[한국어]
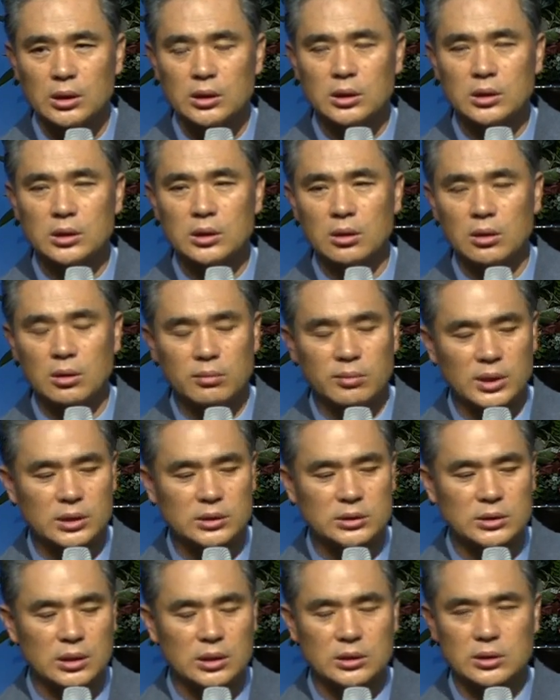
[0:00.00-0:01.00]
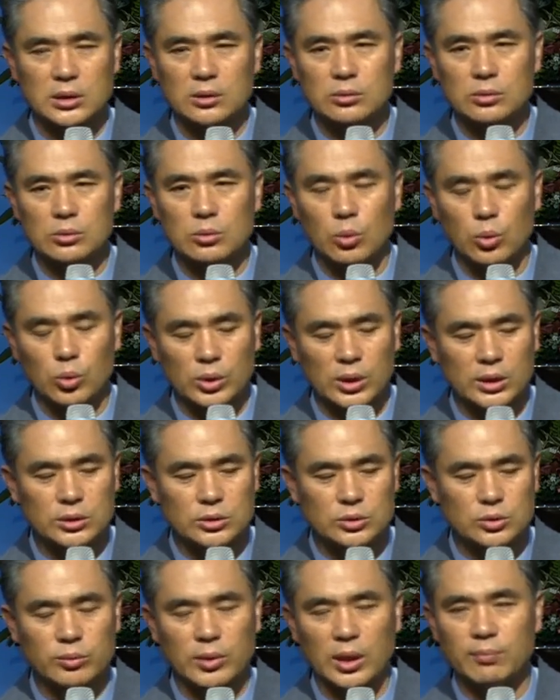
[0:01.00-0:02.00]
이게 얼마나 살았다고
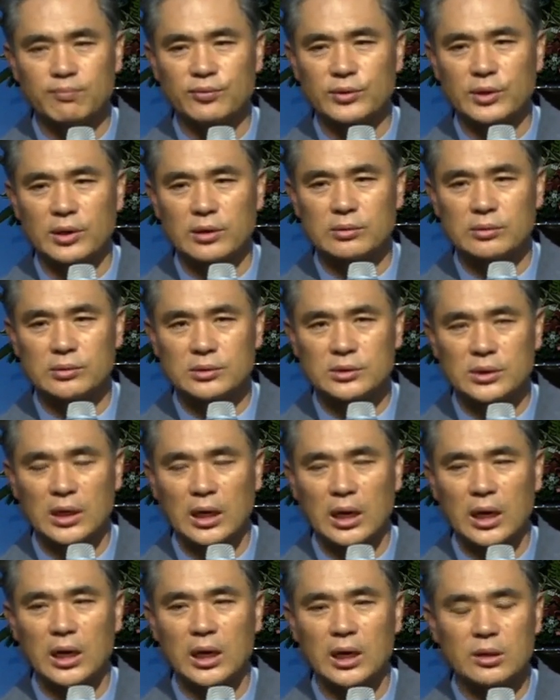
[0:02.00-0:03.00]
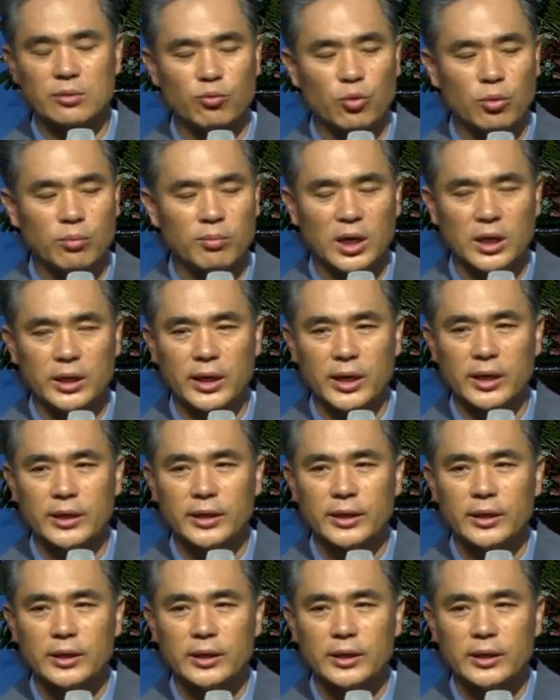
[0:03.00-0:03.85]
고난이 좀 아프다고 어떻게 하나님 원망해이